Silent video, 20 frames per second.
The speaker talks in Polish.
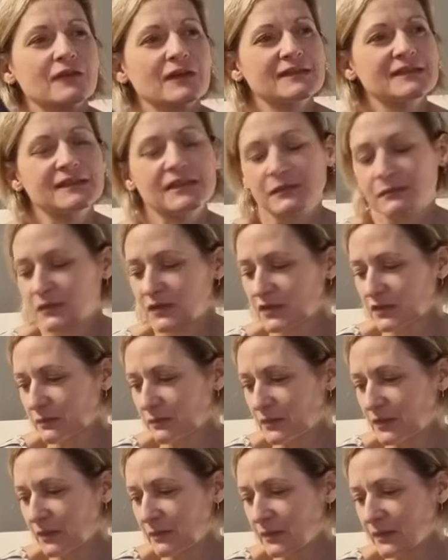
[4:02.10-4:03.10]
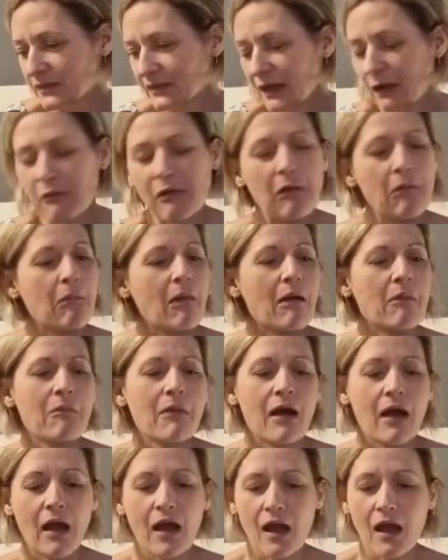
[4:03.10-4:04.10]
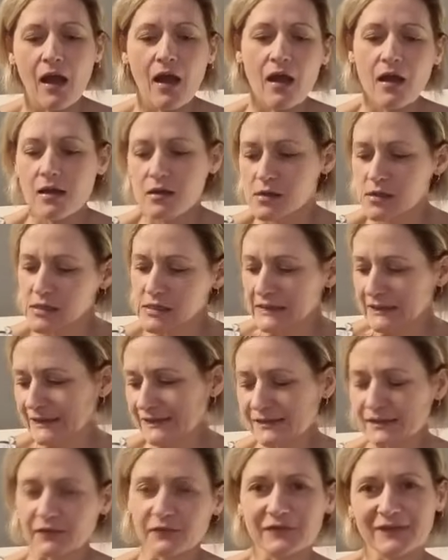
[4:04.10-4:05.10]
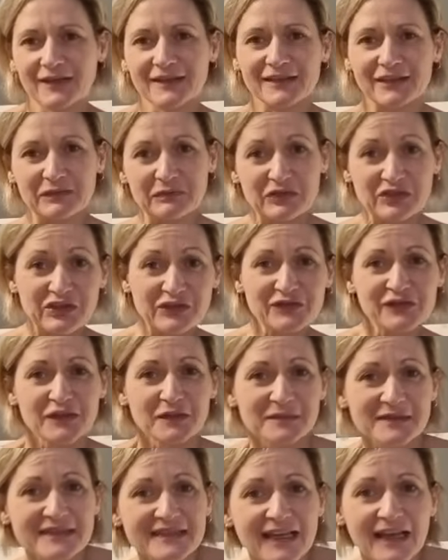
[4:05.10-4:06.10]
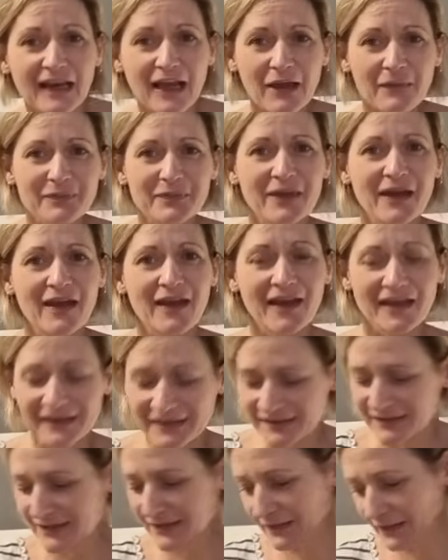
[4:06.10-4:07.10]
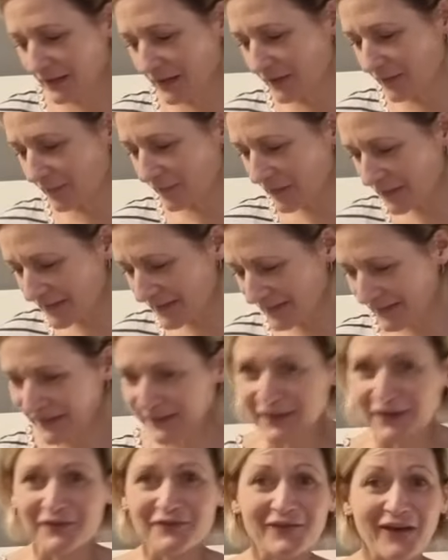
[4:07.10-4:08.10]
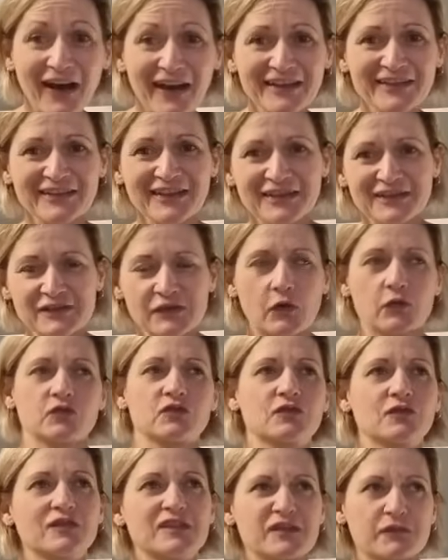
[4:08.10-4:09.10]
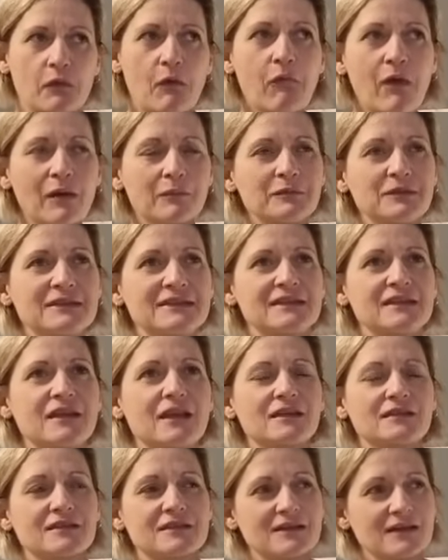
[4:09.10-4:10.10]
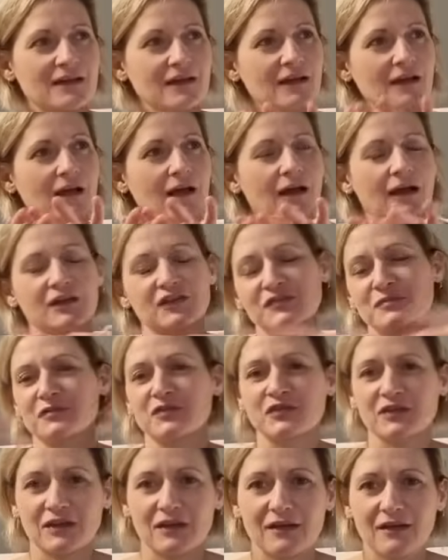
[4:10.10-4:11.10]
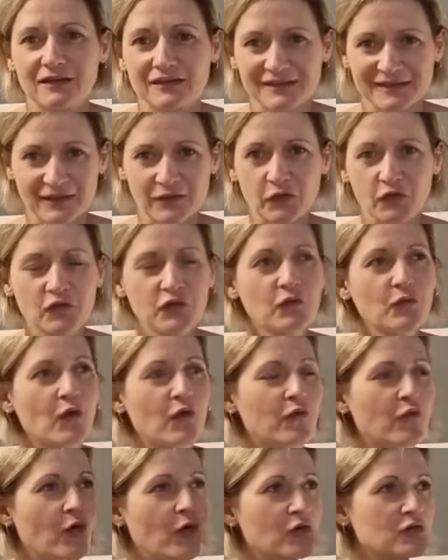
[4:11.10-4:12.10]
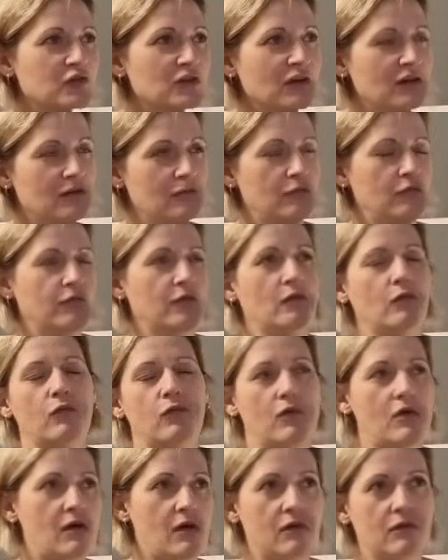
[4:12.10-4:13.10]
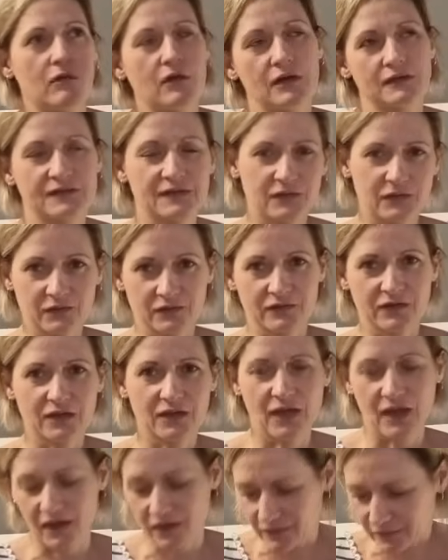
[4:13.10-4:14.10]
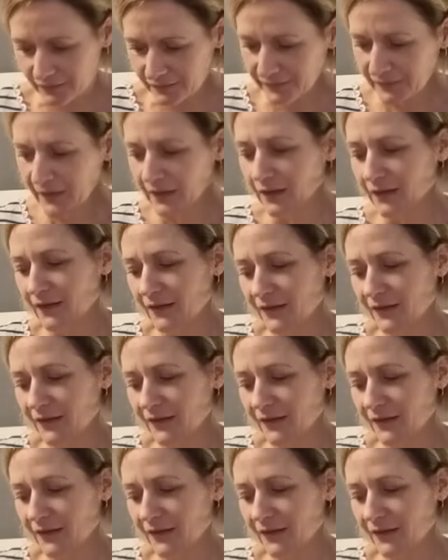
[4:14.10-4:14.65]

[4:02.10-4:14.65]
Sylwestrem się mnie pytała, mama, jestem w takim dziwnym sklepie i widzę takie fajne coś. Wysłała mi zdjęcie, aż mi się zaroiło w oczach i mówię, wow, a co to takiego?